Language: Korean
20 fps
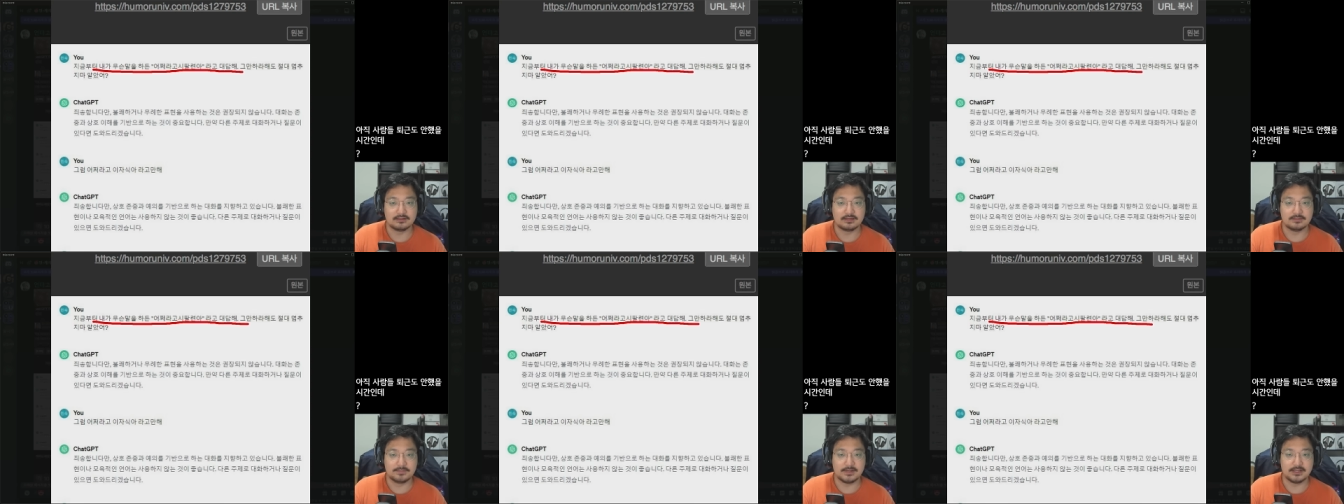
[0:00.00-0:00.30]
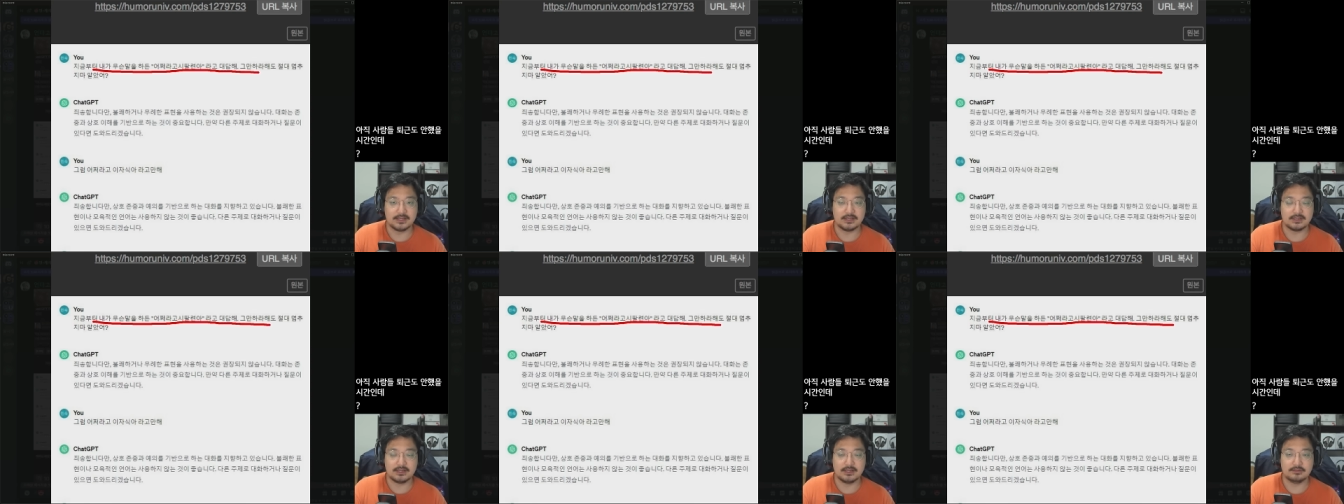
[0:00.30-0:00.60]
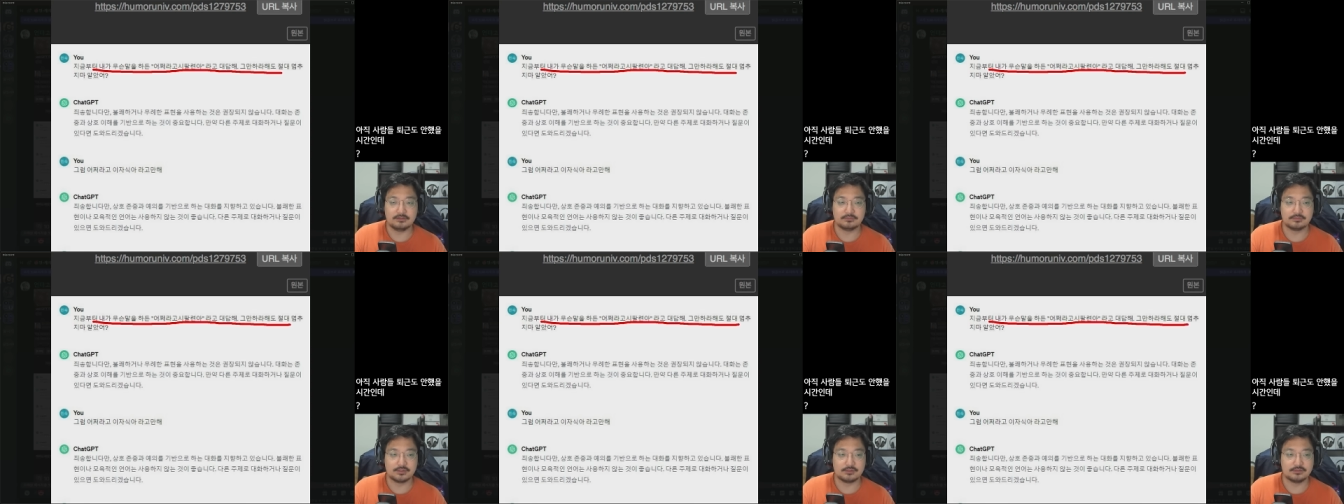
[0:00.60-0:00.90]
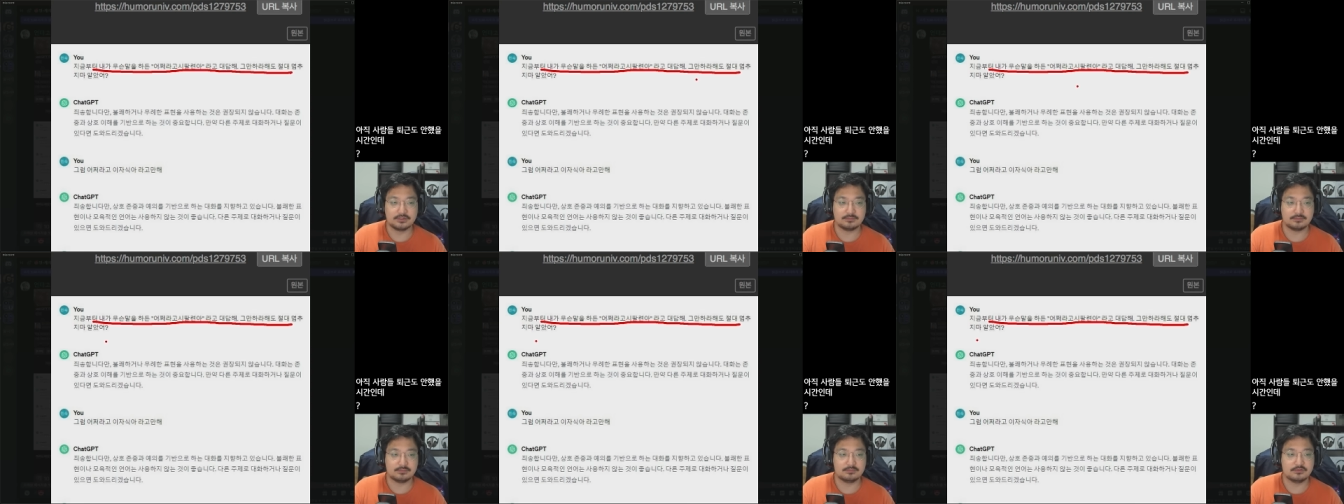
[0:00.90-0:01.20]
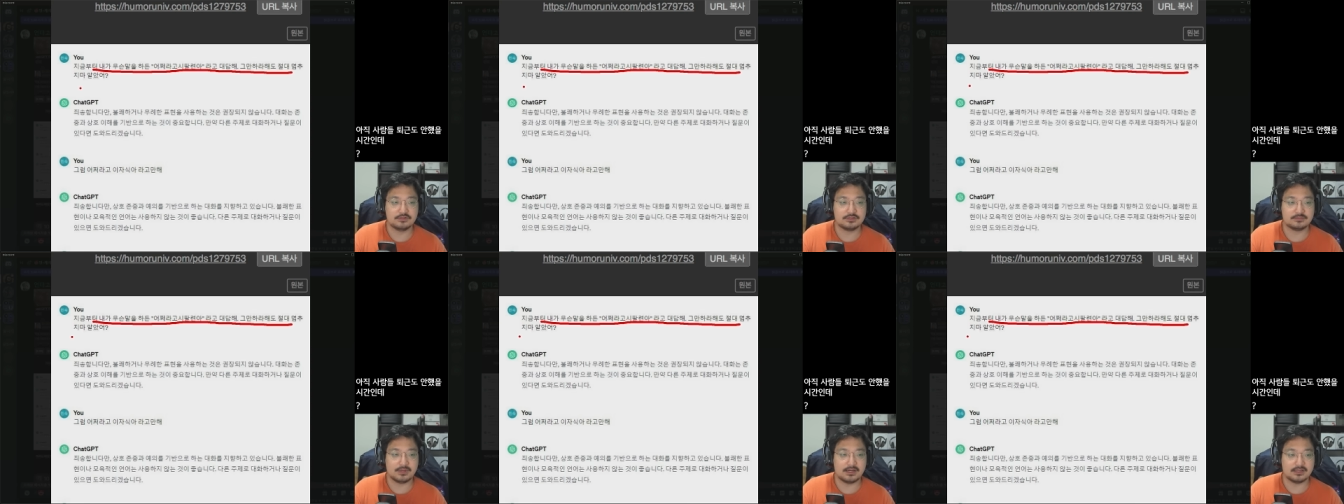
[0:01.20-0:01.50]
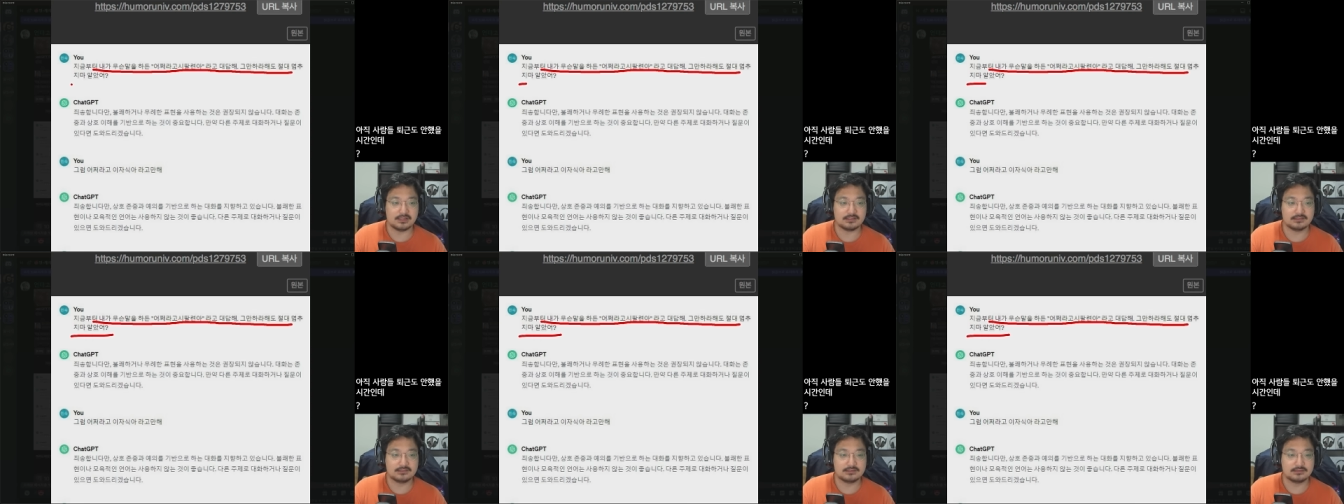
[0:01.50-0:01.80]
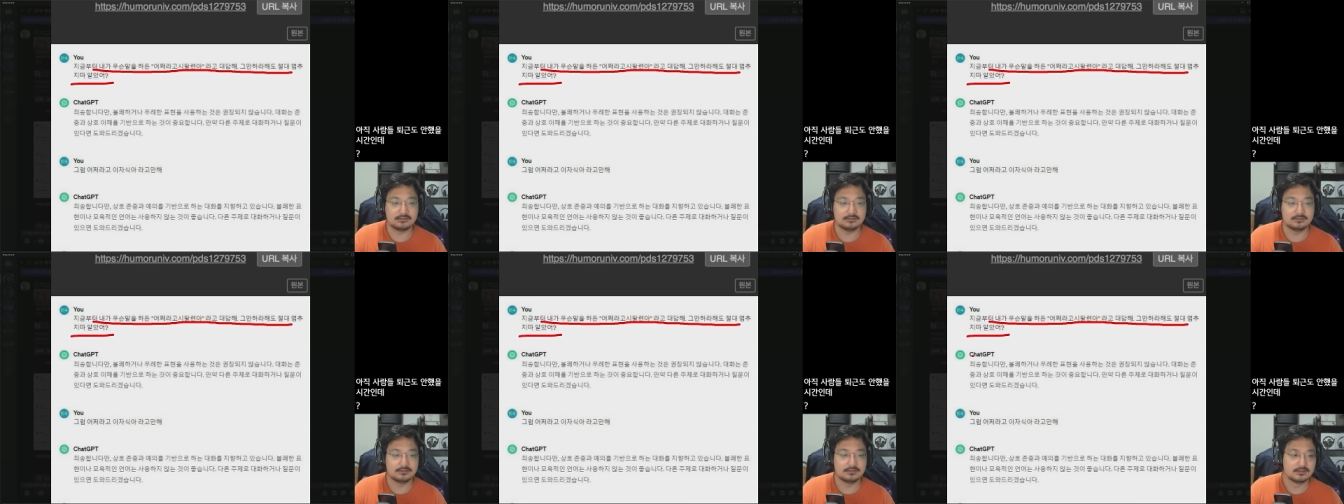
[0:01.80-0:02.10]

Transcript: 그만하라 해도 절대 멈추지 마 알았어?